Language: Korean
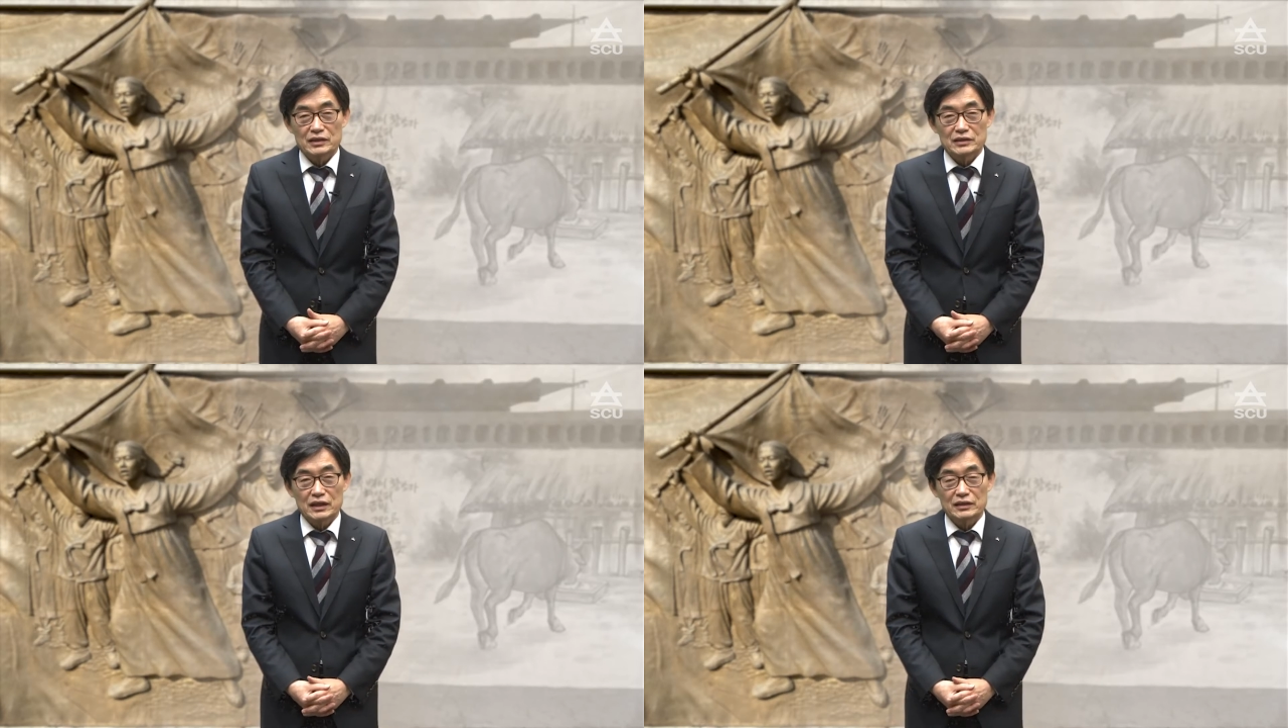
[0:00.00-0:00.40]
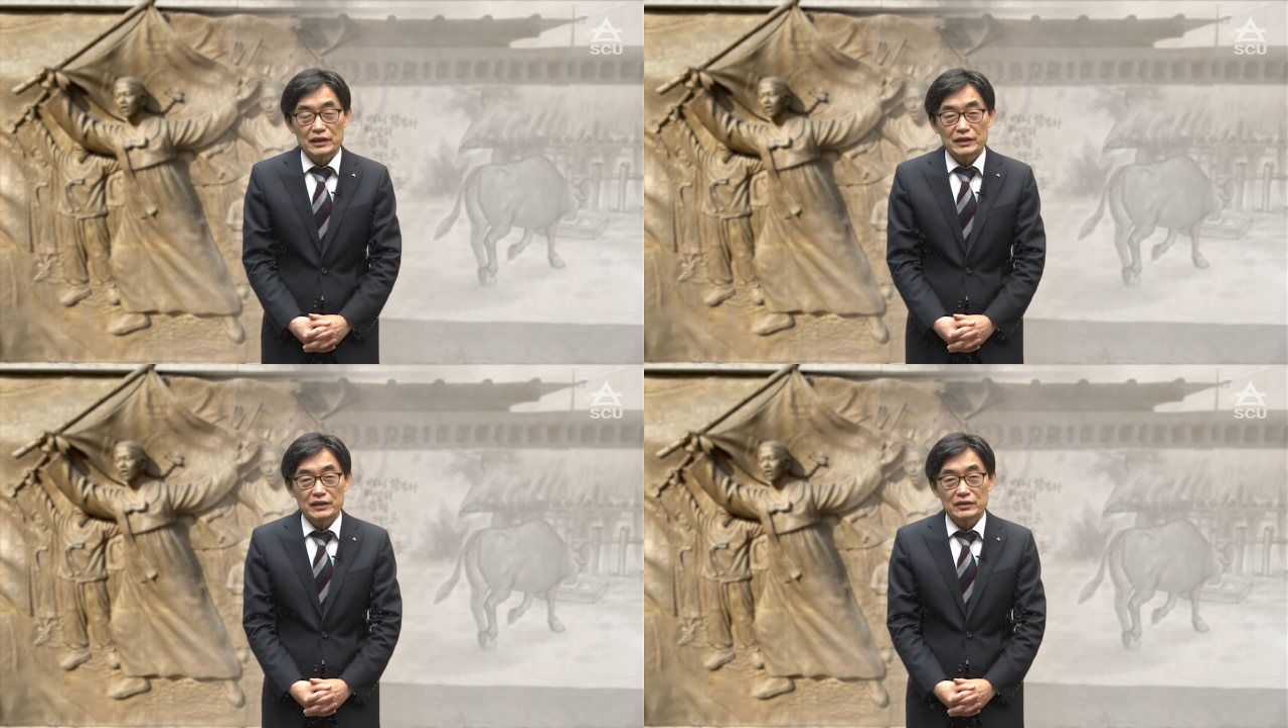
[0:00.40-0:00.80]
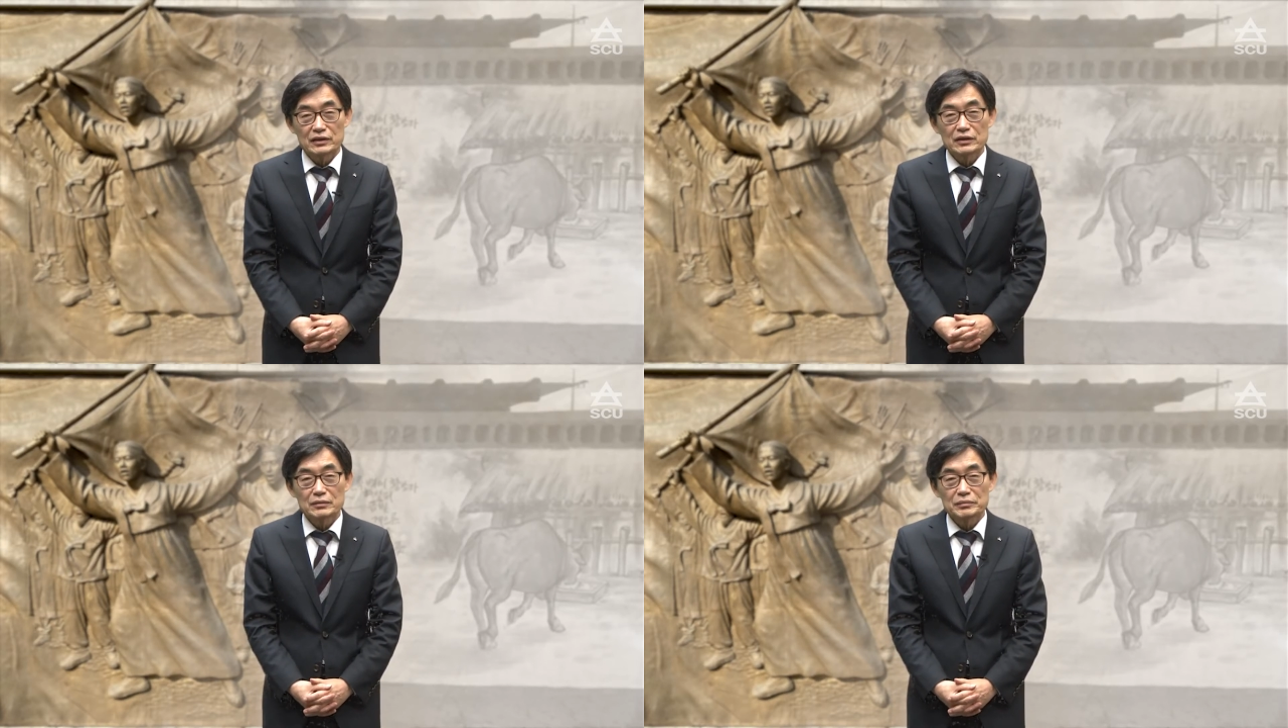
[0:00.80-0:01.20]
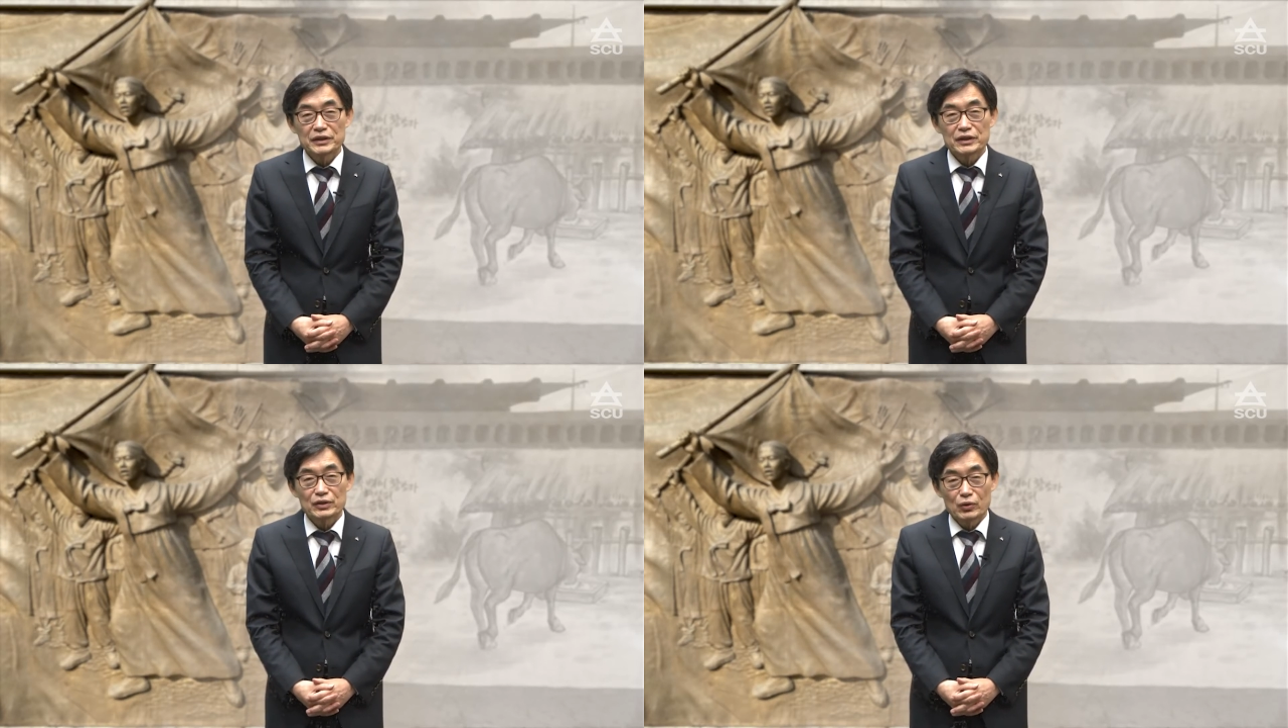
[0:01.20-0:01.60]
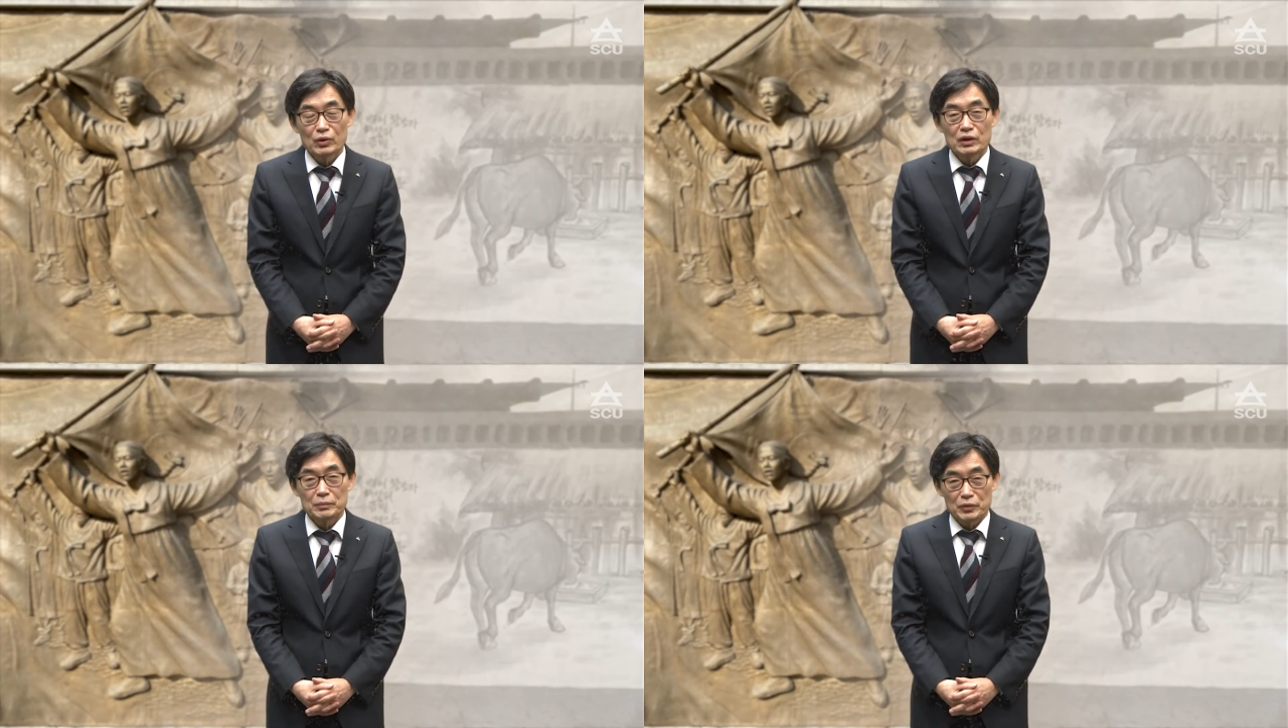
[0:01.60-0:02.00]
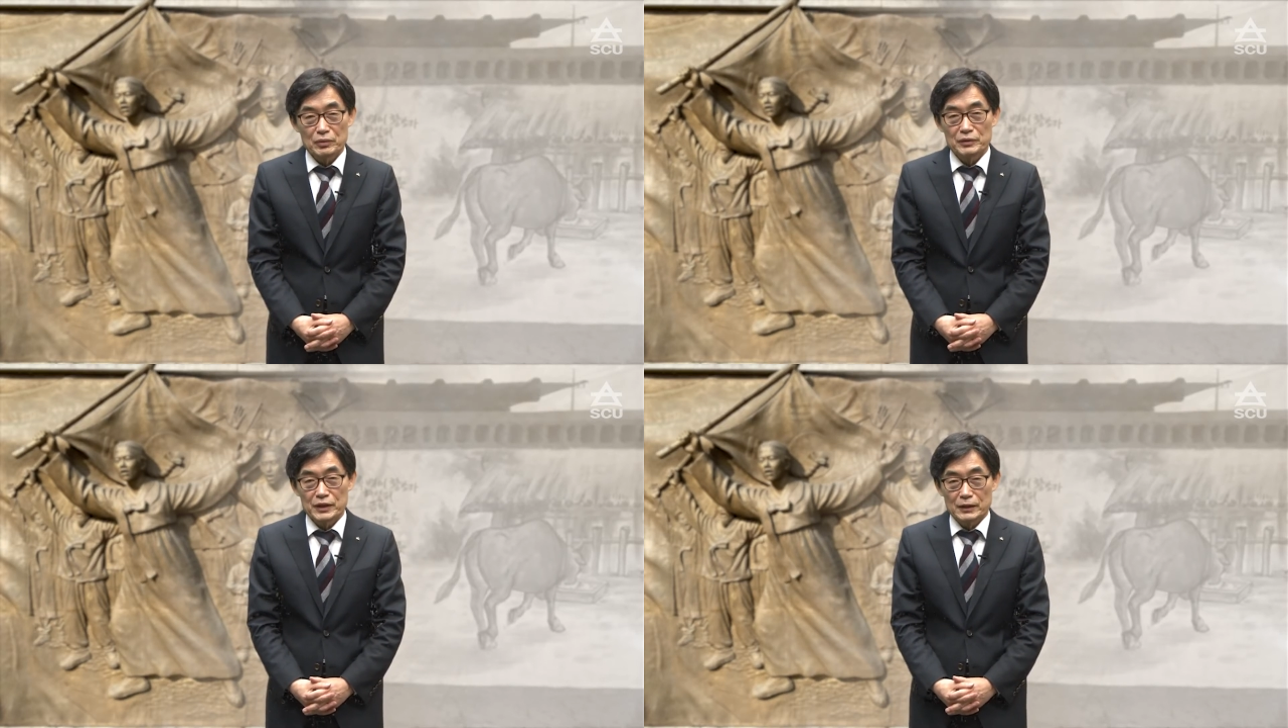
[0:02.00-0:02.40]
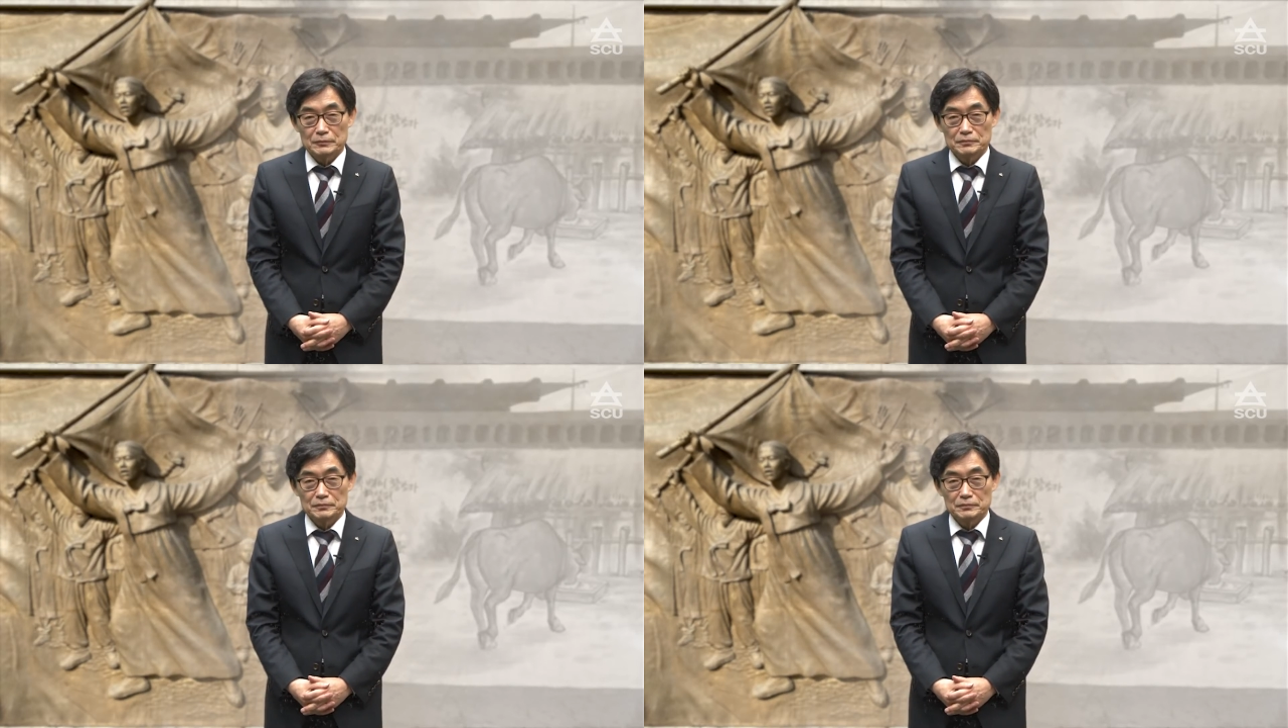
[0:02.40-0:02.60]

상당히 흥미로워 보입니다.